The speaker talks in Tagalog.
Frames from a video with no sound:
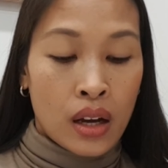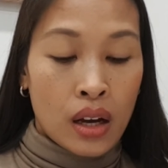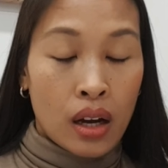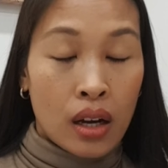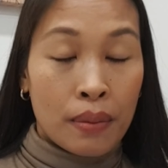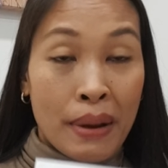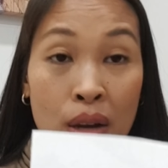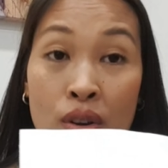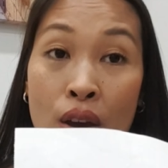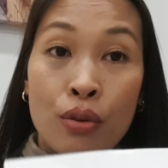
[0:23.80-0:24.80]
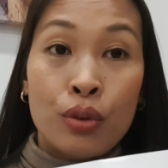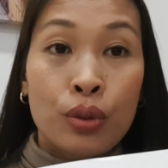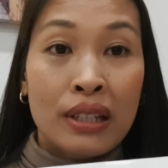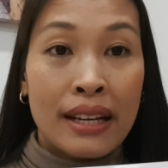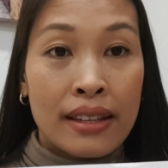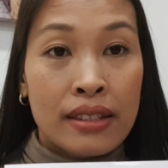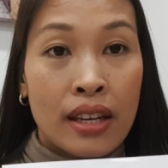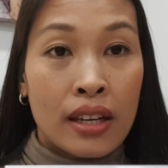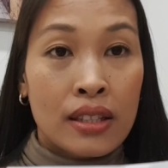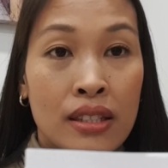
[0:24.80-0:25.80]
uh, mayroon akong Google
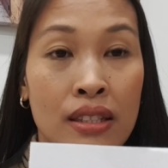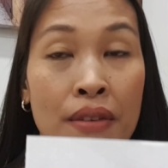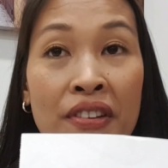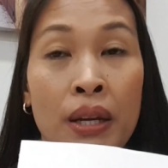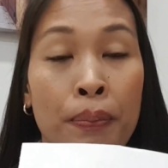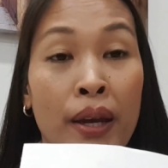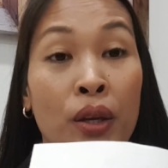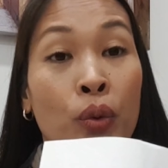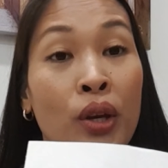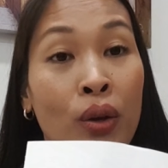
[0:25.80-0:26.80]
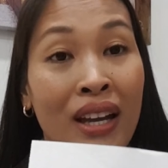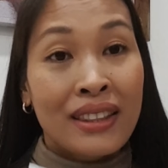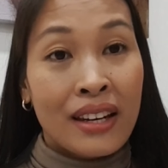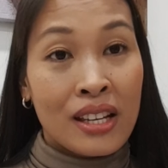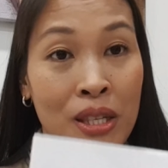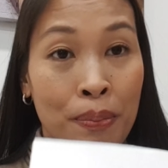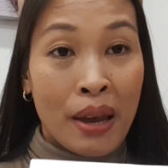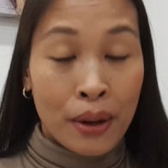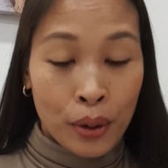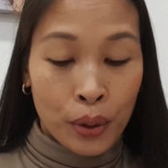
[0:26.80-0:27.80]
AdSense na verify ko na yung address
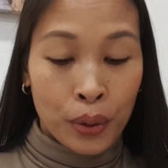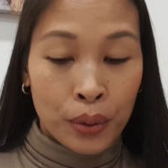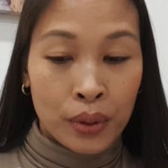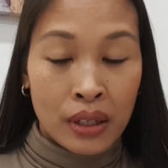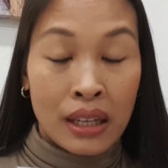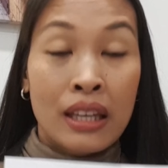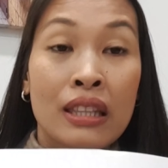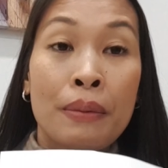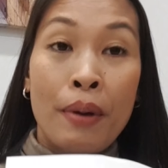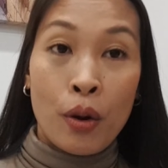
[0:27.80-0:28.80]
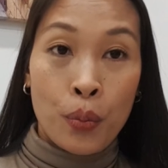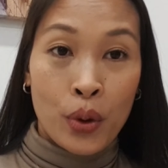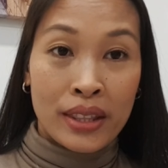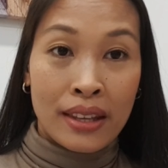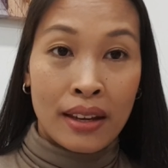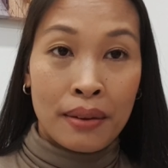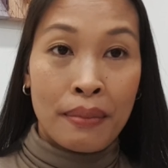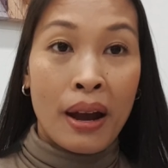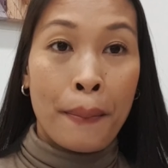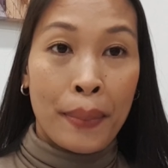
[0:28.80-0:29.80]
pero hindi pa ako pwedeng
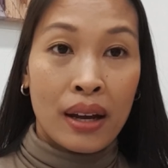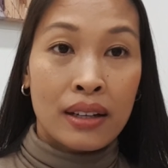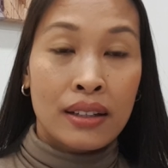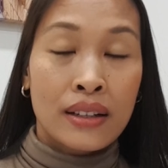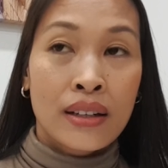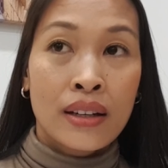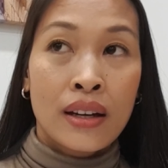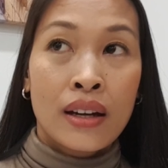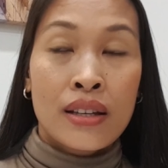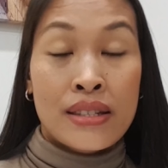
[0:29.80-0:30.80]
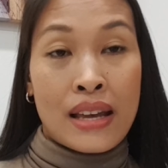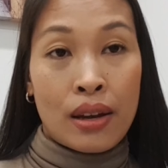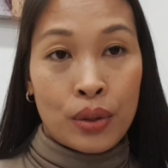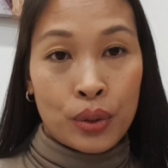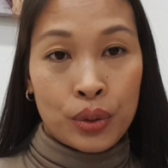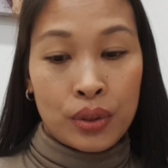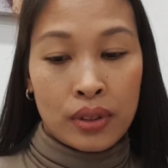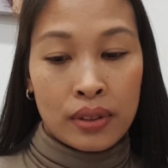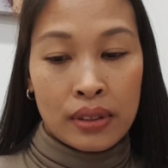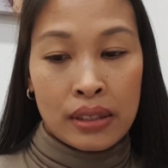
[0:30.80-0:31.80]
makapag-sahod.
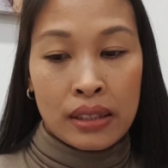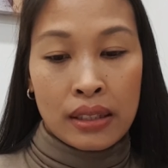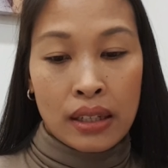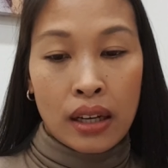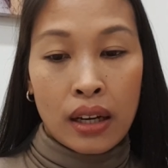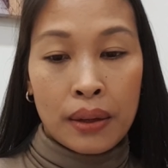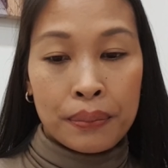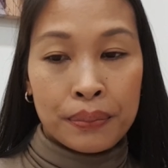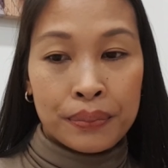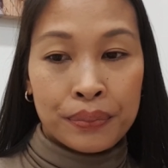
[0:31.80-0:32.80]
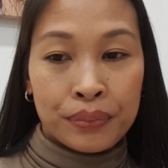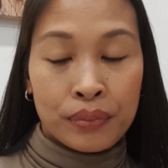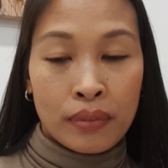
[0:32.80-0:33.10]
Um,